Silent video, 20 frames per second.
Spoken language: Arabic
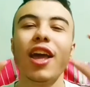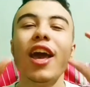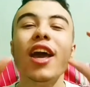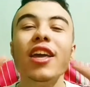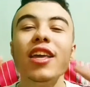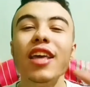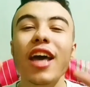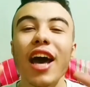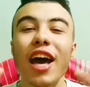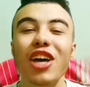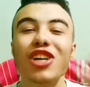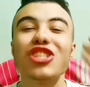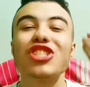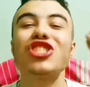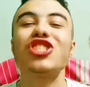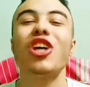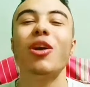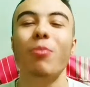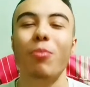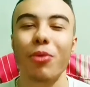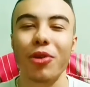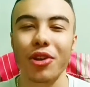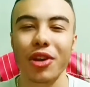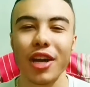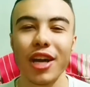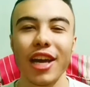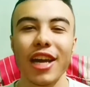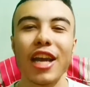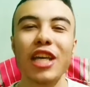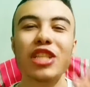هي الصبر
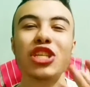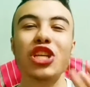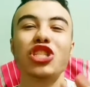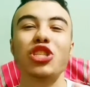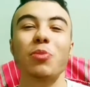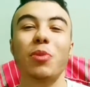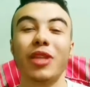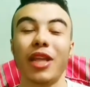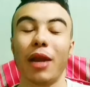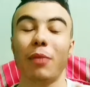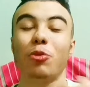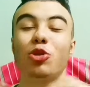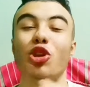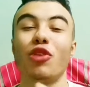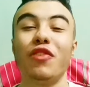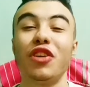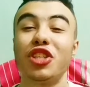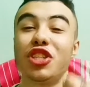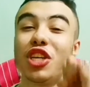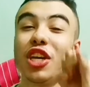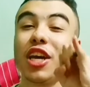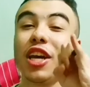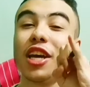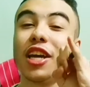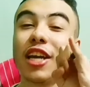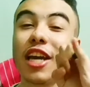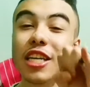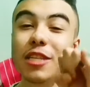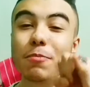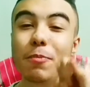الناس اللي صبرت على متروفيتش
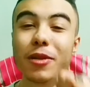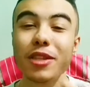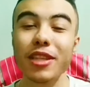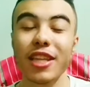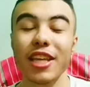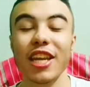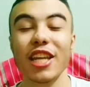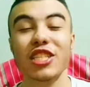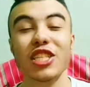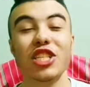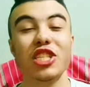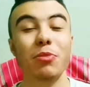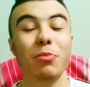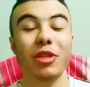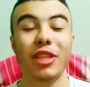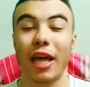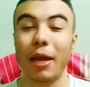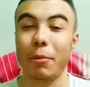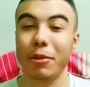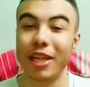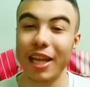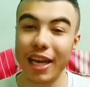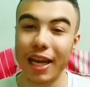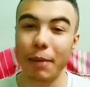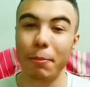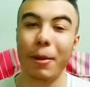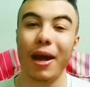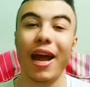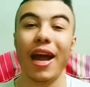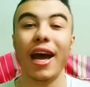كسبت الناس اللي صبرت على المونير
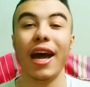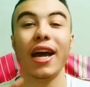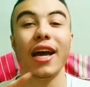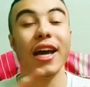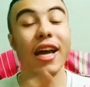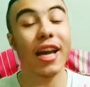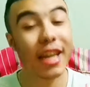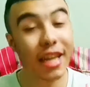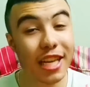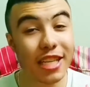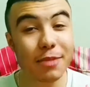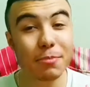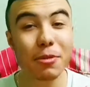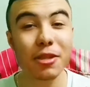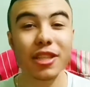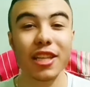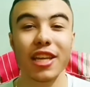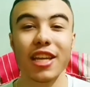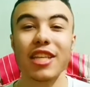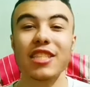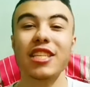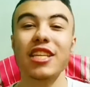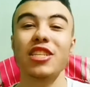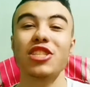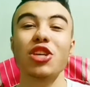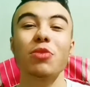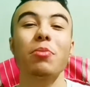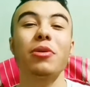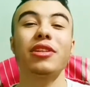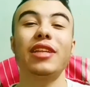كان معاها كسبت الناس
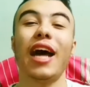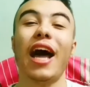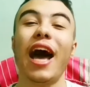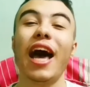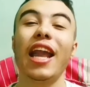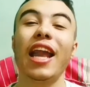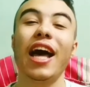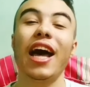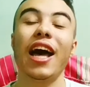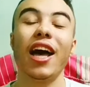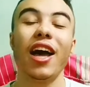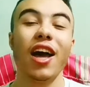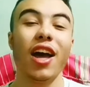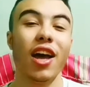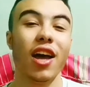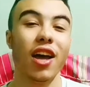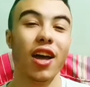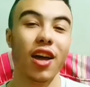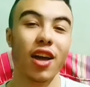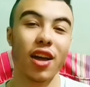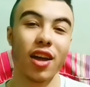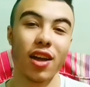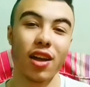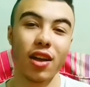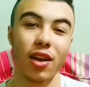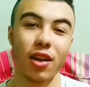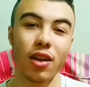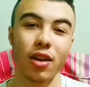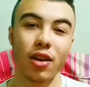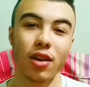اللي صبرت على
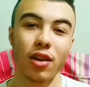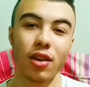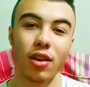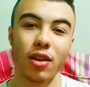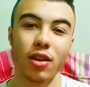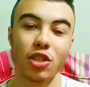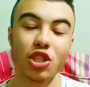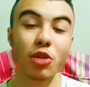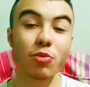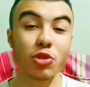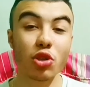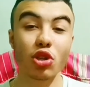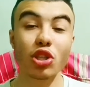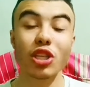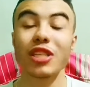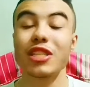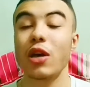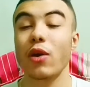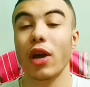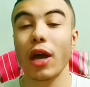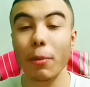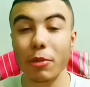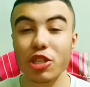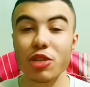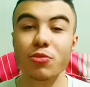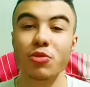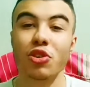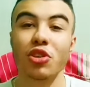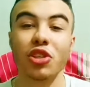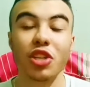آه، جيمس رودريجز او جابت
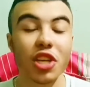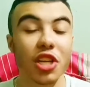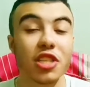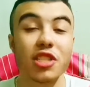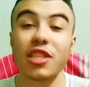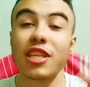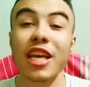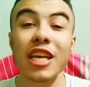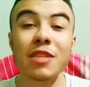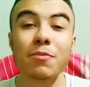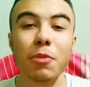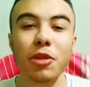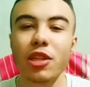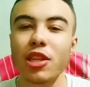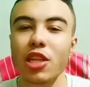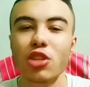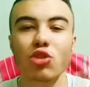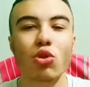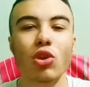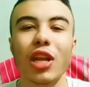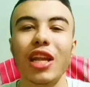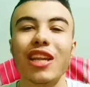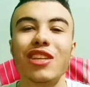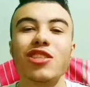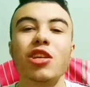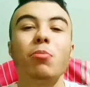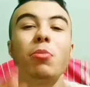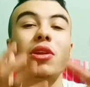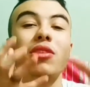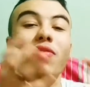جيمس رودريجز كسبت الناس كلها اللي
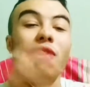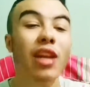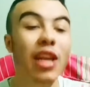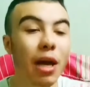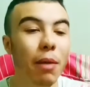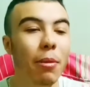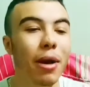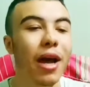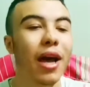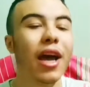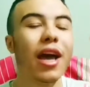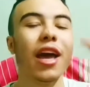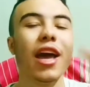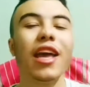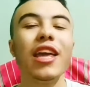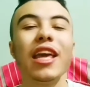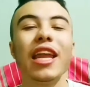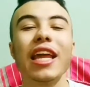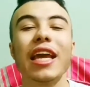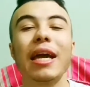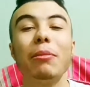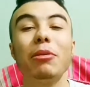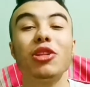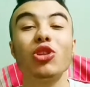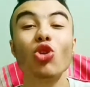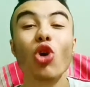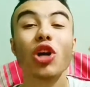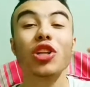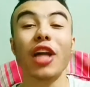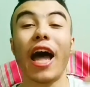صبرت في اللعبه هي اللي جابت
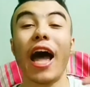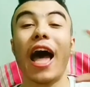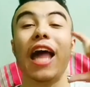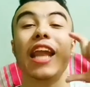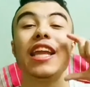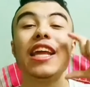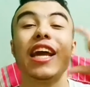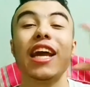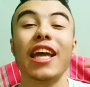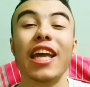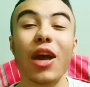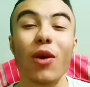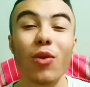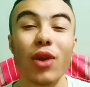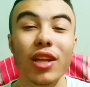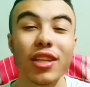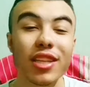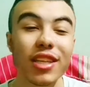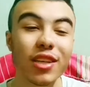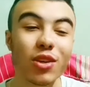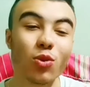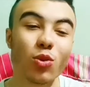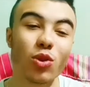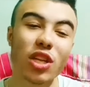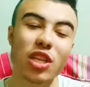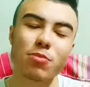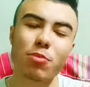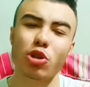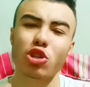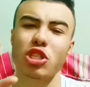نقط عاليه الجوله دي
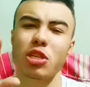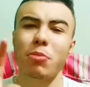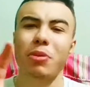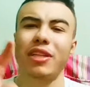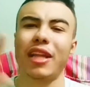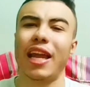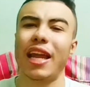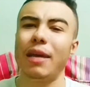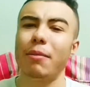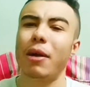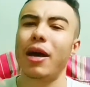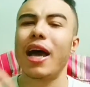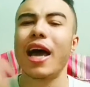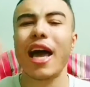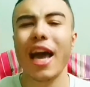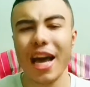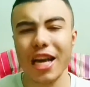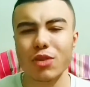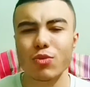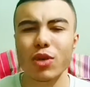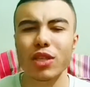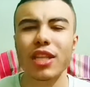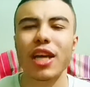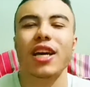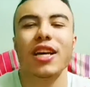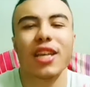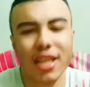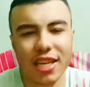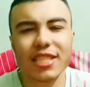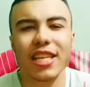والناس برضه صبرت على لعيبه
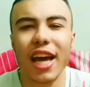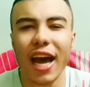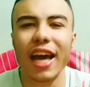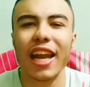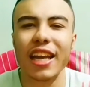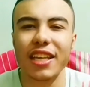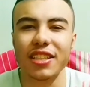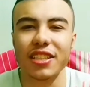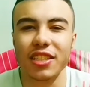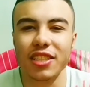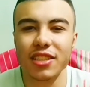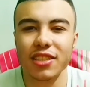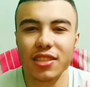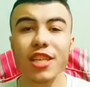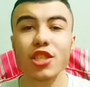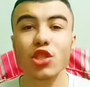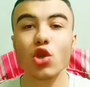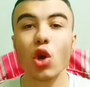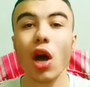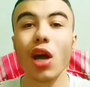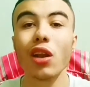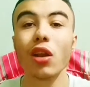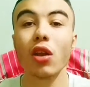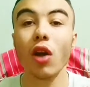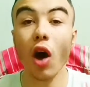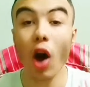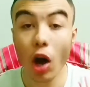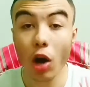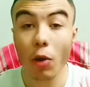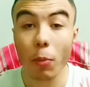خزوتها زي حالاتي إيه السؤال
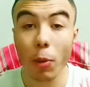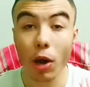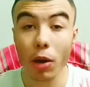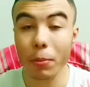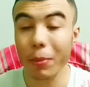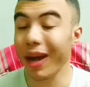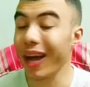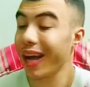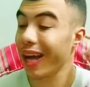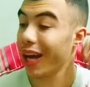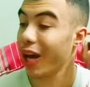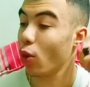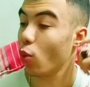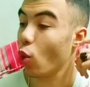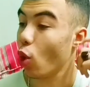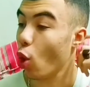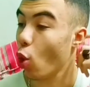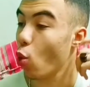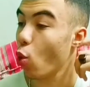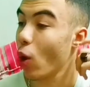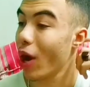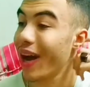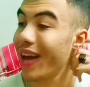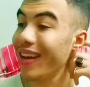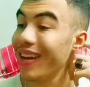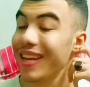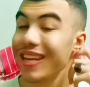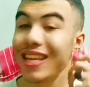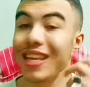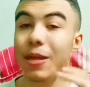الاكبر بقى
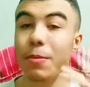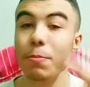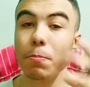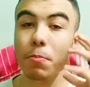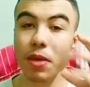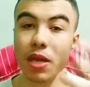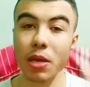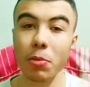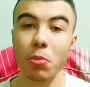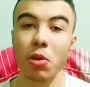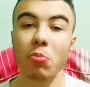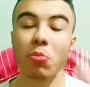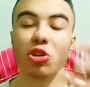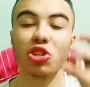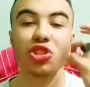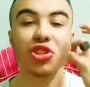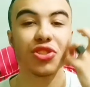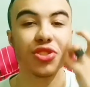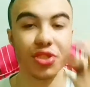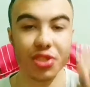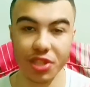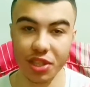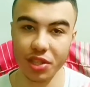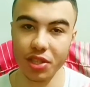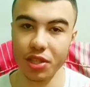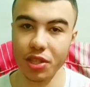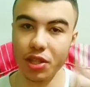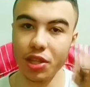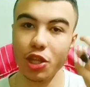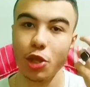وهو نجيب مين من مانشستر
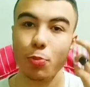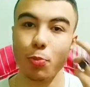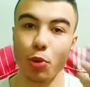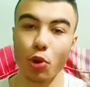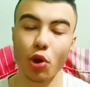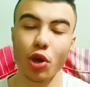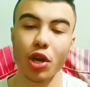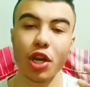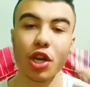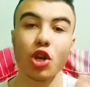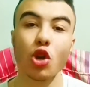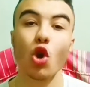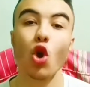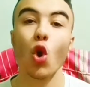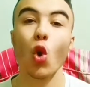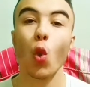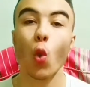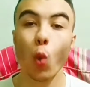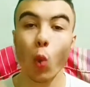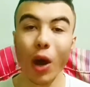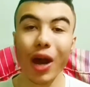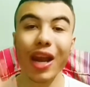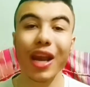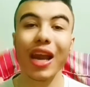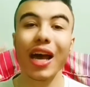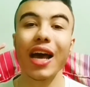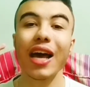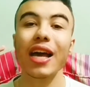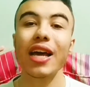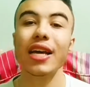سيتي دي بروين
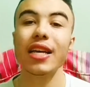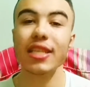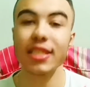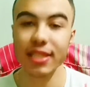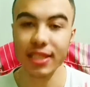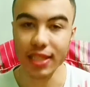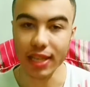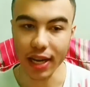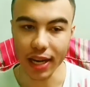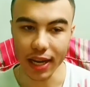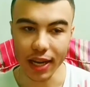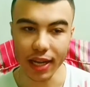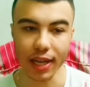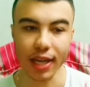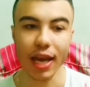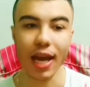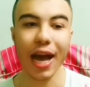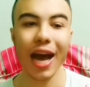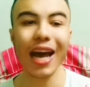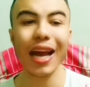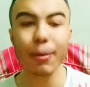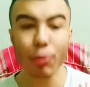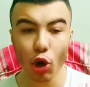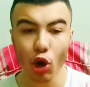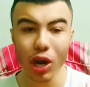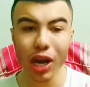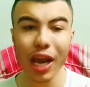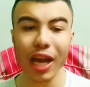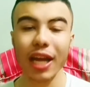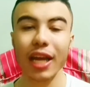ولا ستيرلينج انا
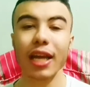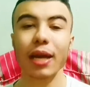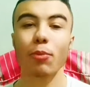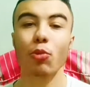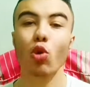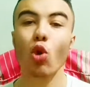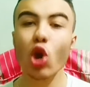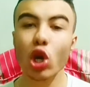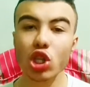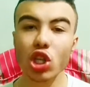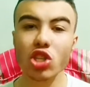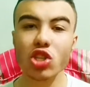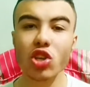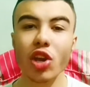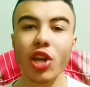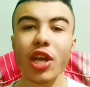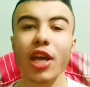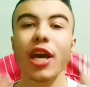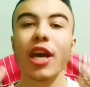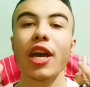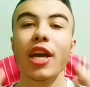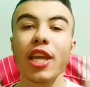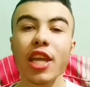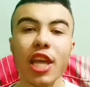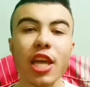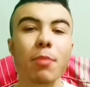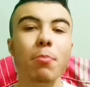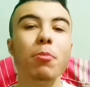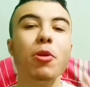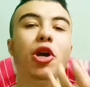بقول لك من وجهه نظري
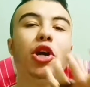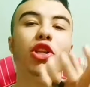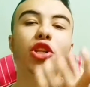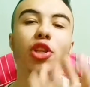جيب